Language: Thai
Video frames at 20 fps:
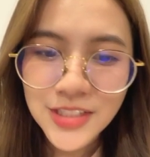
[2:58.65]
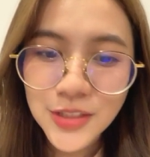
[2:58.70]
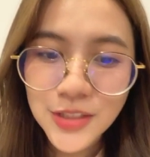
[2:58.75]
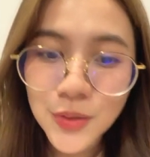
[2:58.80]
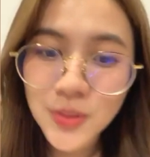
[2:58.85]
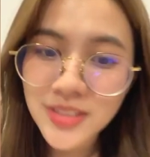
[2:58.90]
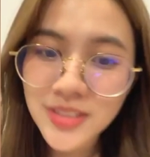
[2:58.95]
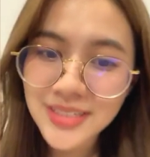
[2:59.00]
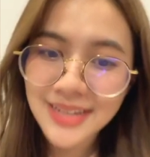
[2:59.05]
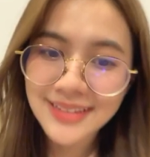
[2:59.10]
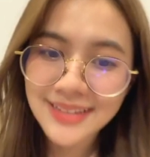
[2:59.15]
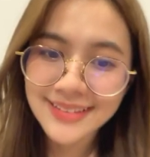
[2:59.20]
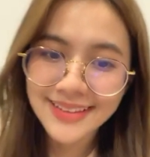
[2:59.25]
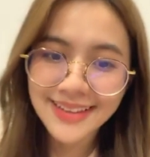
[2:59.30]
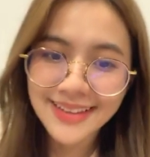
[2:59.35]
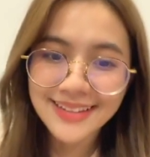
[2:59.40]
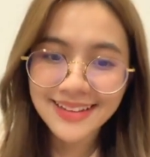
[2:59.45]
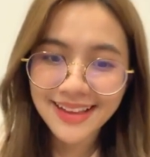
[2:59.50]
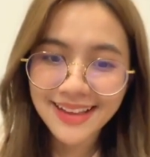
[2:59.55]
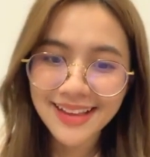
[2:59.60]
ชุดจัง
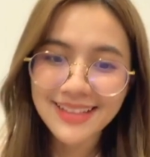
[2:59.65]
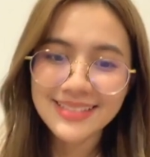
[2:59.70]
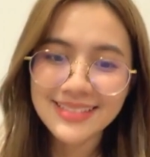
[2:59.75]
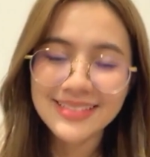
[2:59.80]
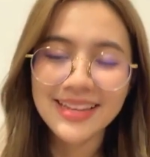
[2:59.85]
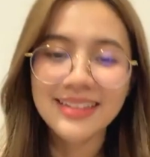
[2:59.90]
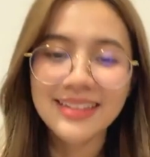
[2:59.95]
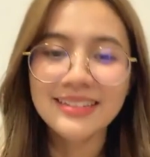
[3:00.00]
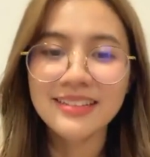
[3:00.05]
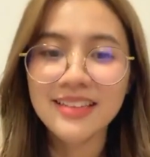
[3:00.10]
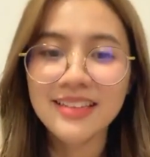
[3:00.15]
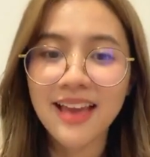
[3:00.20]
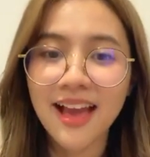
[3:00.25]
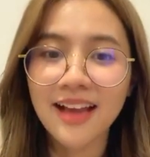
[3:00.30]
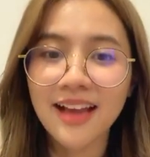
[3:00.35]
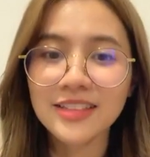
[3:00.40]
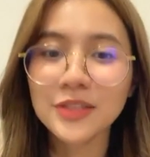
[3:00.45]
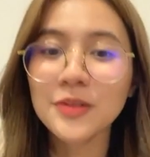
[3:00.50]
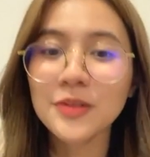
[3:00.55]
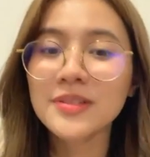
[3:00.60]
เก้นใกล้เสร็จหรือยั
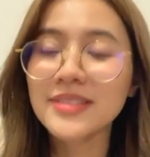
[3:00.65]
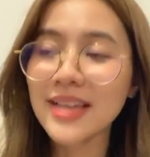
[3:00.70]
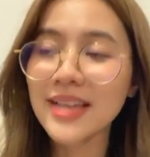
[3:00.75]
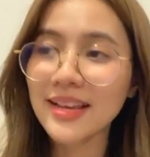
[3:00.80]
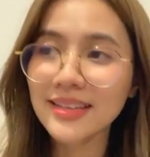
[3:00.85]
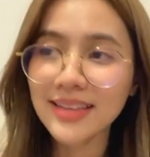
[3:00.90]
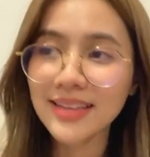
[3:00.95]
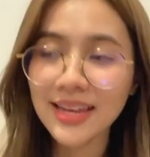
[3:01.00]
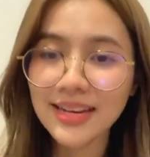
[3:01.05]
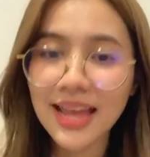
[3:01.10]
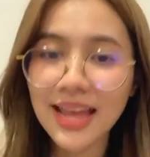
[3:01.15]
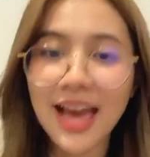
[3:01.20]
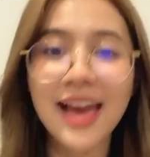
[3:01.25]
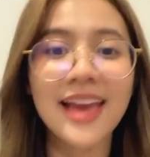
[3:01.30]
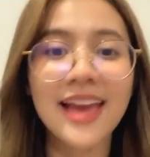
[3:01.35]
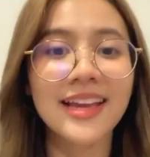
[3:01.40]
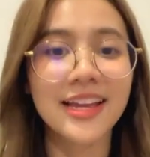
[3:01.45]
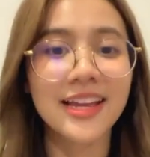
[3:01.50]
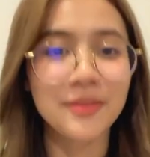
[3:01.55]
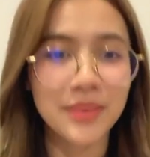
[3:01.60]
ง ชุดจังเก้น
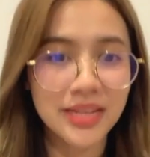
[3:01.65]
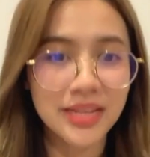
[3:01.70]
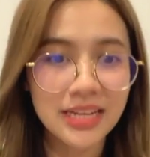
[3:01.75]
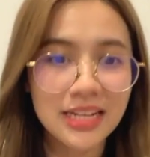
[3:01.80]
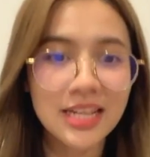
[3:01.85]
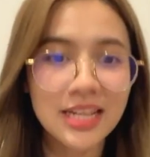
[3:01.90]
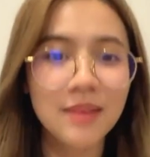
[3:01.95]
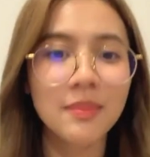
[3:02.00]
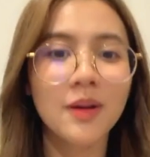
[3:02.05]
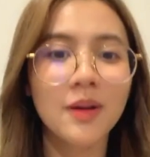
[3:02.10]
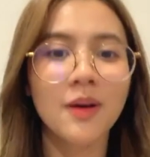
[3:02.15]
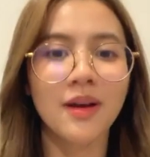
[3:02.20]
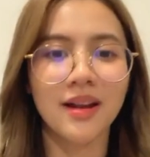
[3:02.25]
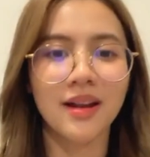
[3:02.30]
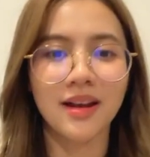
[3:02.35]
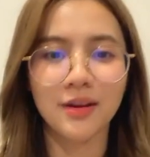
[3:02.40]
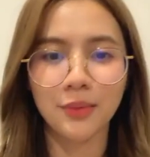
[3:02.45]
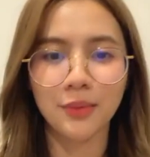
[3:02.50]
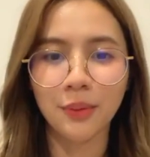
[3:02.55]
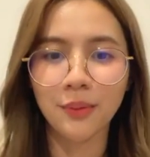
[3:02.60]
ถ่ายกันไปที่เรียบร้อย
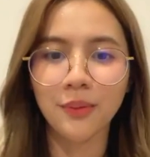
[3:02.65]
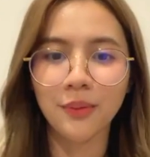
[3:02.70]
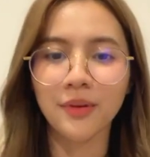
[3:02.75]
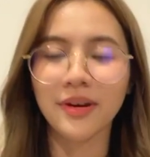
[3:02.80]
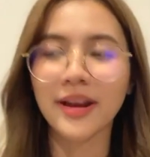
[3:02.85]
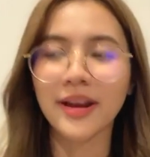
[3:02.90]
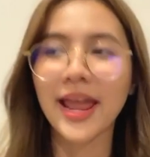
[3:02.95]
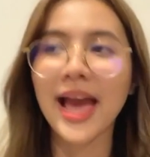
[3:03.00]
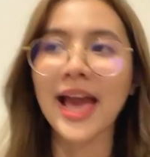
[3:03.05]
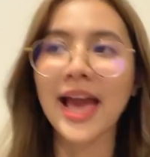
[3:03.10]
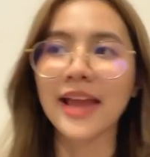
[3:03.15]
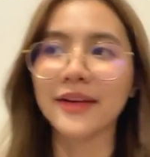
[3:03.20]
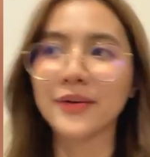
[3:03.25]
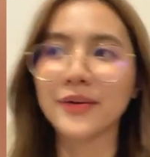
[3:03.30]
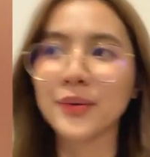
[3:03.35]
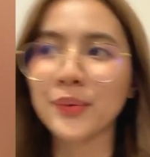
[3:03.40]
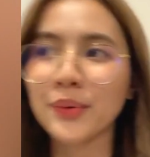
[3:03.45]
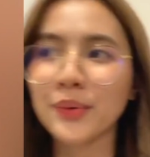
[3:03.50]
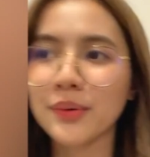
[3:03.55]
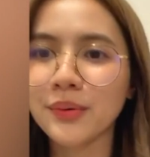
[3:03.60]
แล้วทุกคนถ่าย
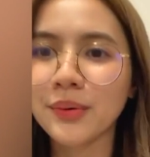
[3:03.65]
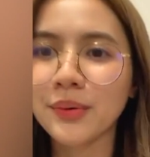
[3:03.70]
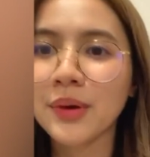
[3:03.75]
รูป